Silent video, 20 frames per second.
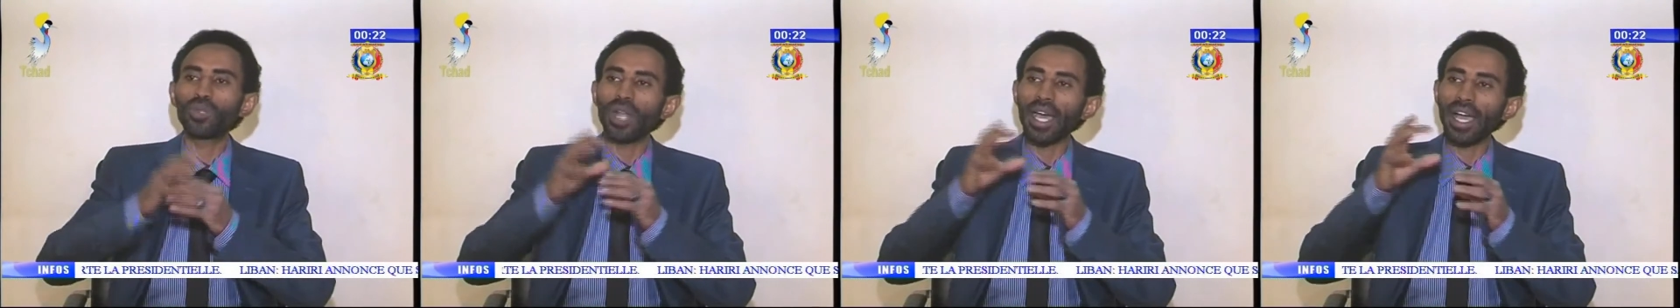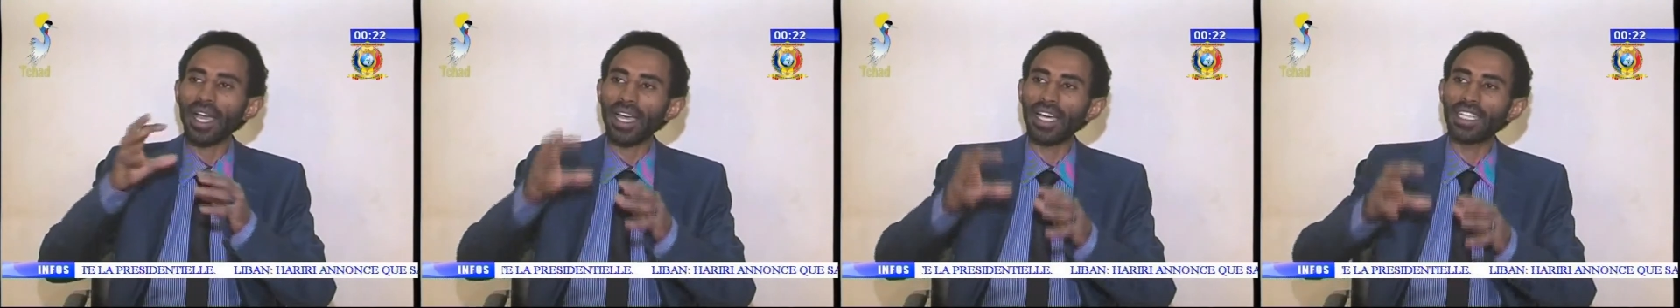
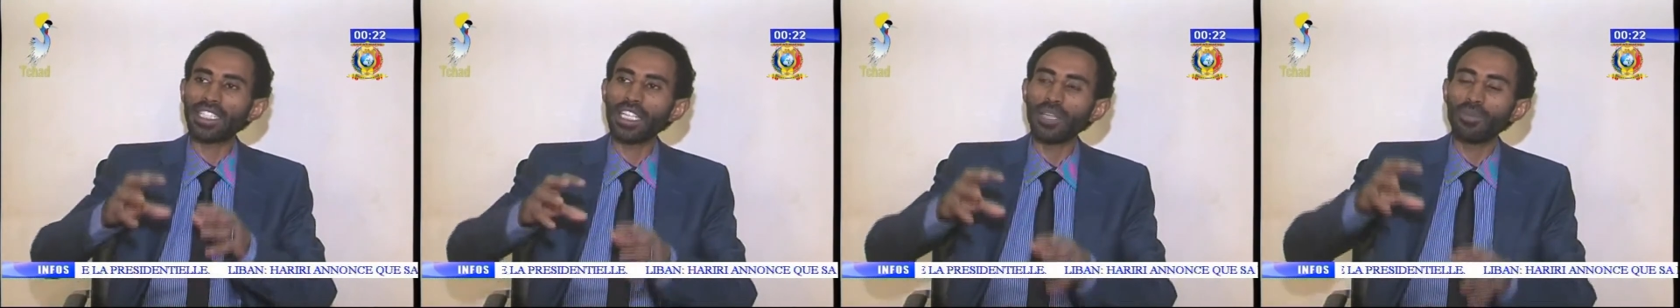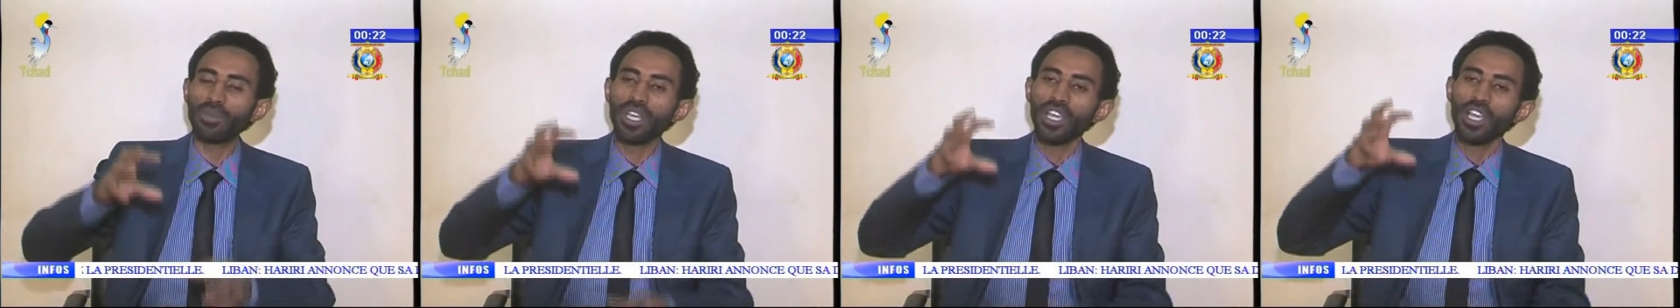
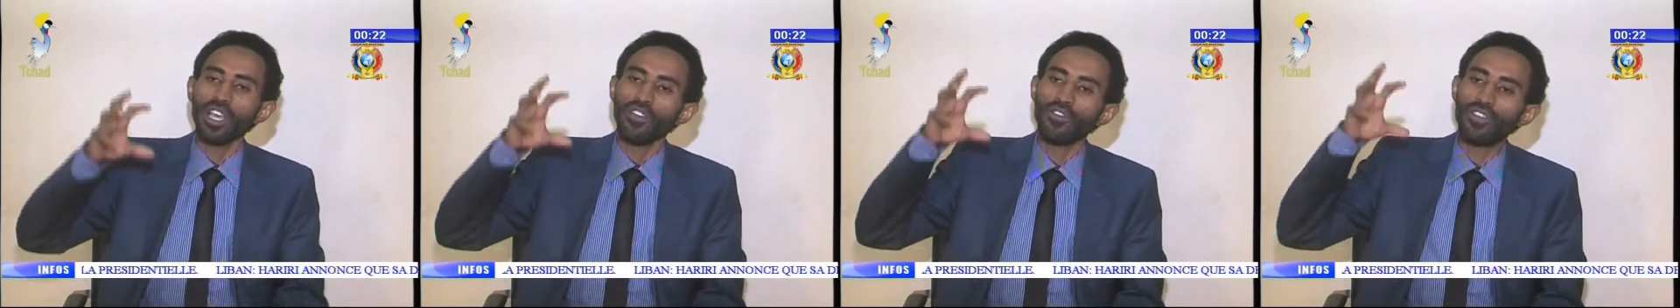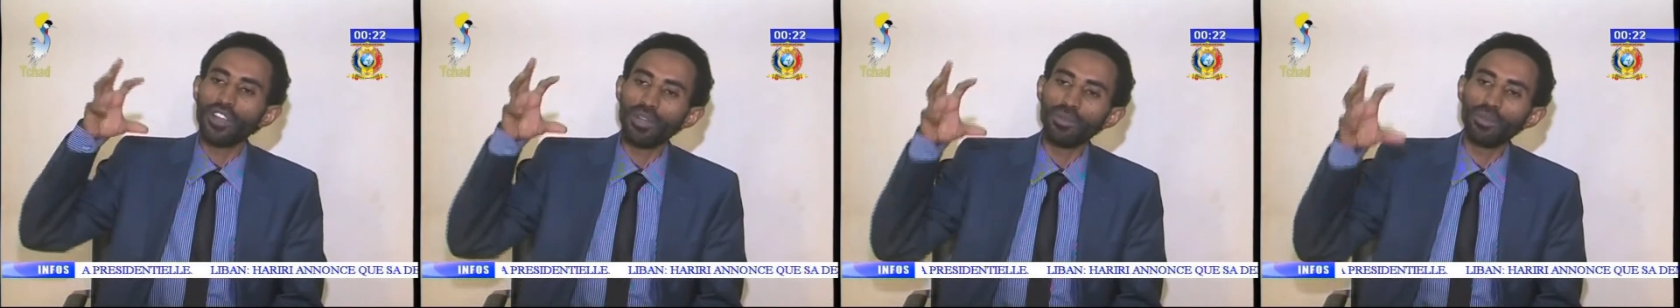الأكاذيب
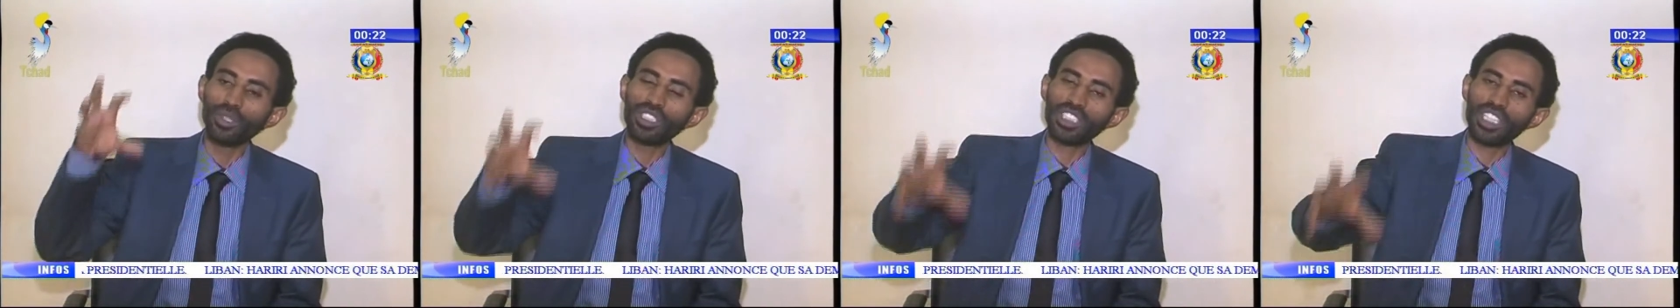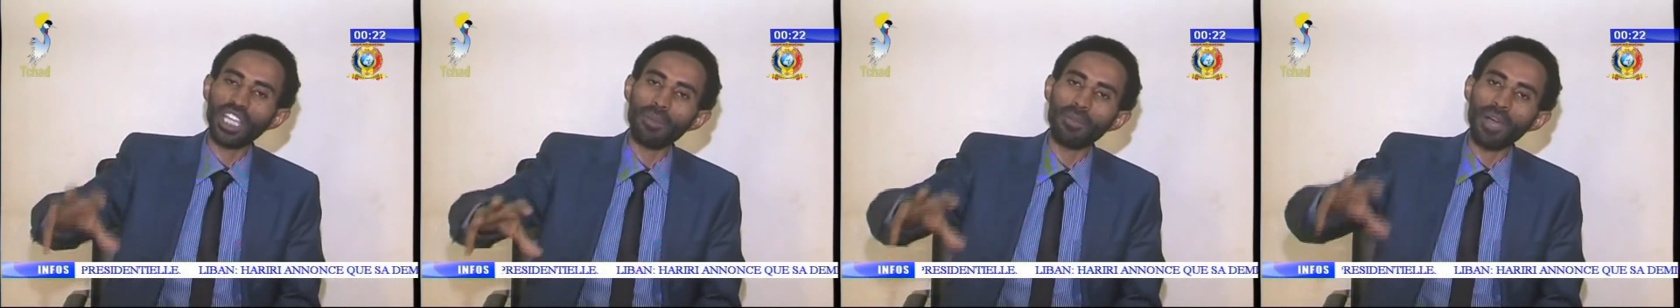في
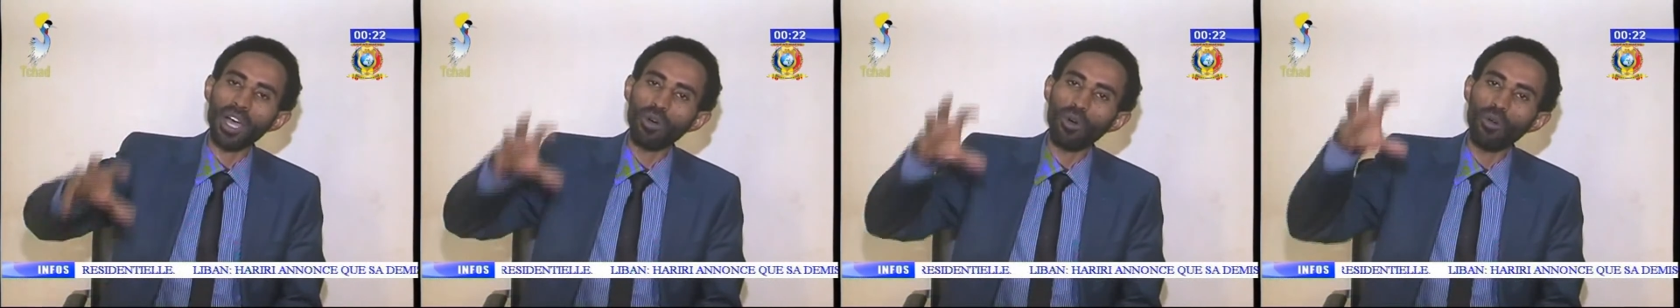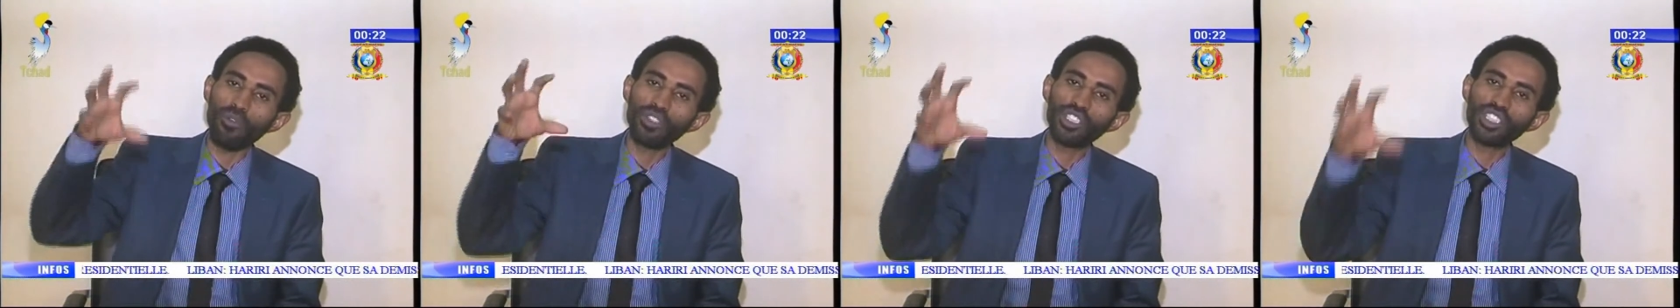المجتمع
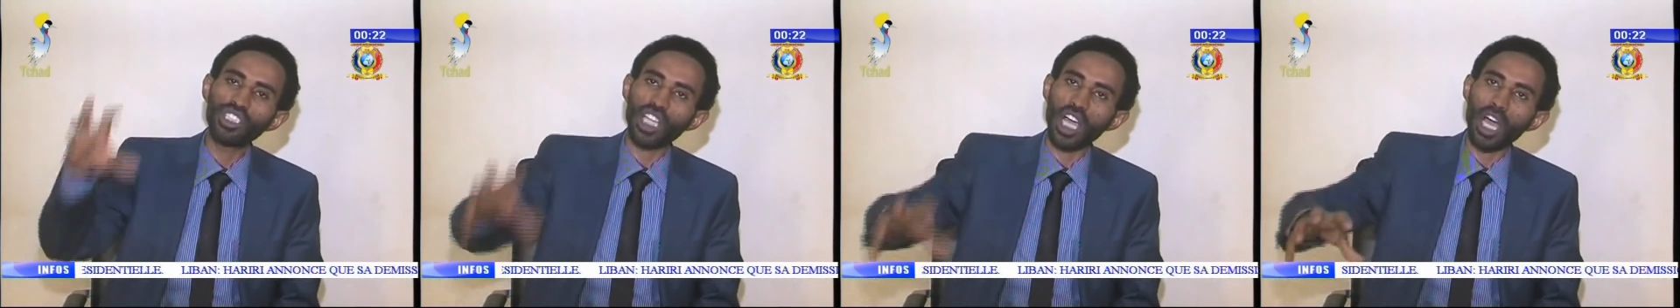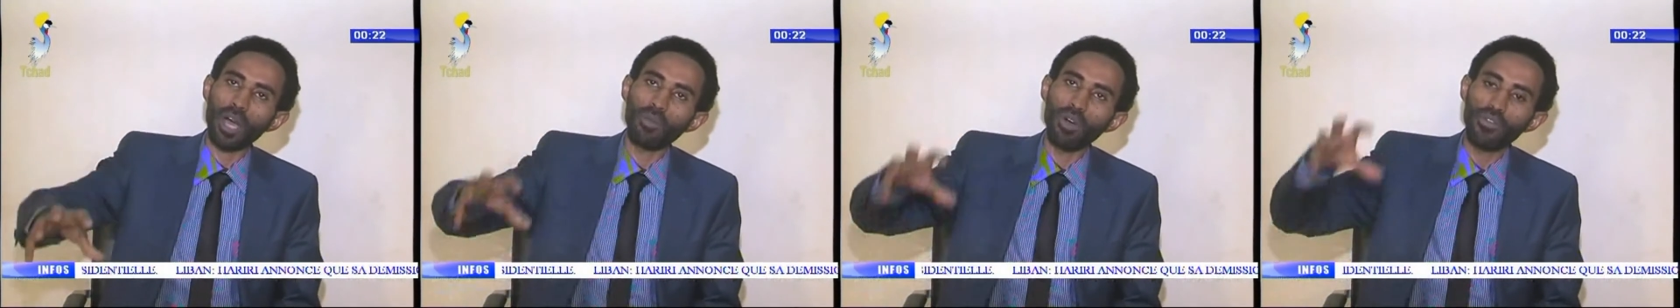وفي الشعب وفي